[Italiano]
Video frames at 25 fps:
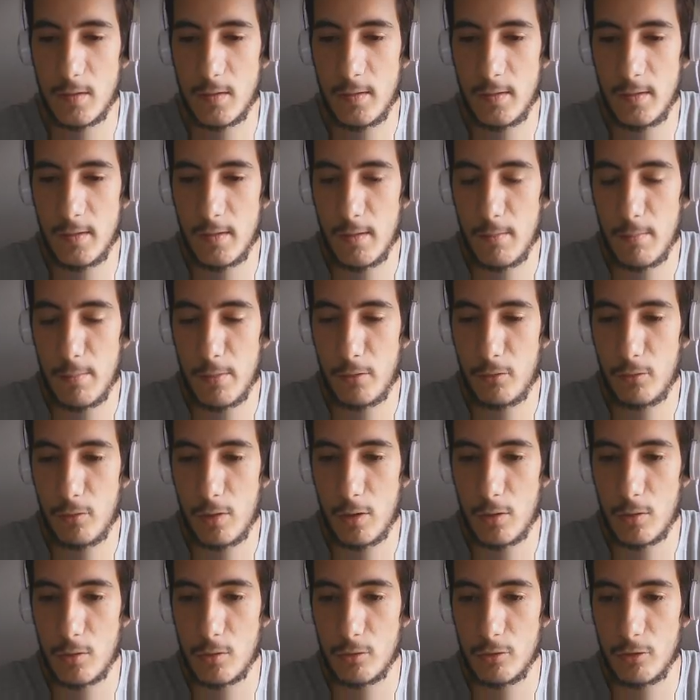Sì, sempre
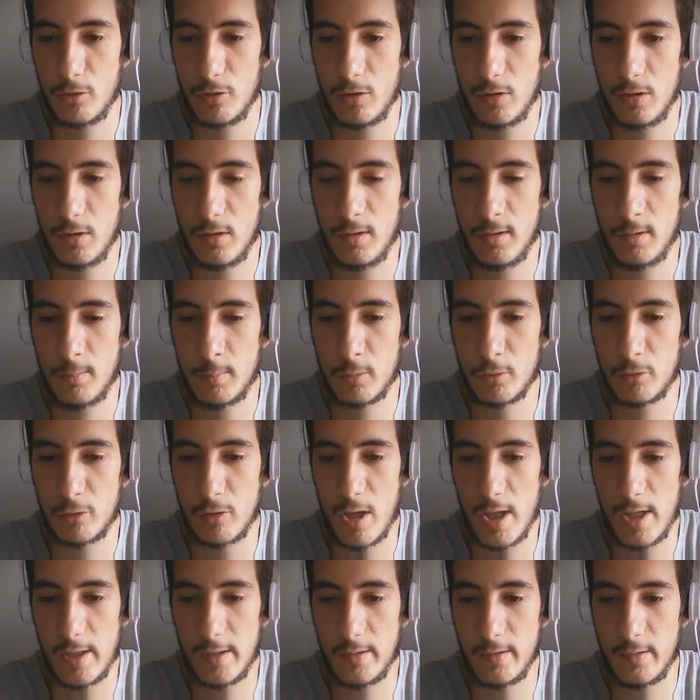sulle cose di, di
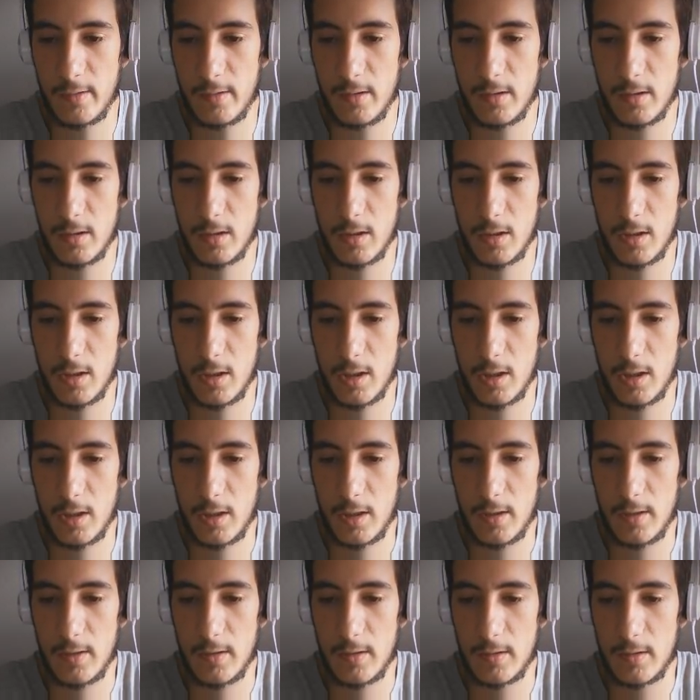sposarsi.
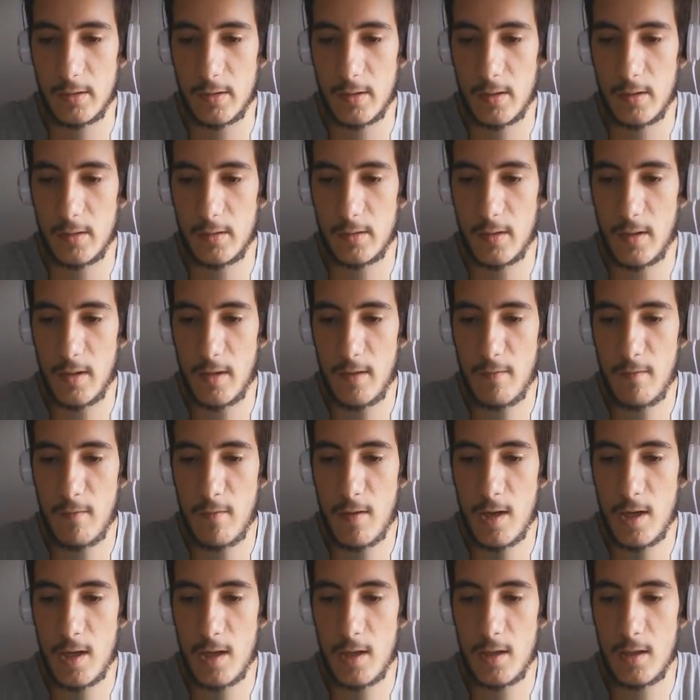
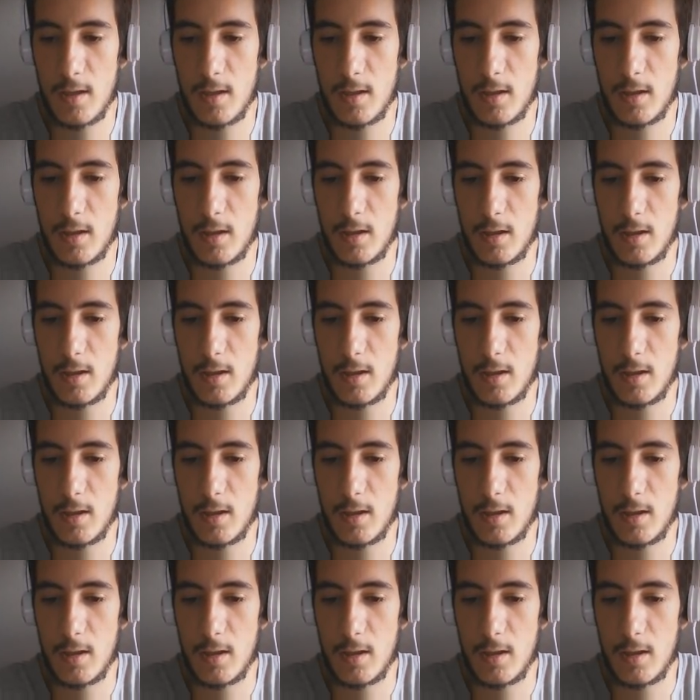Salvala.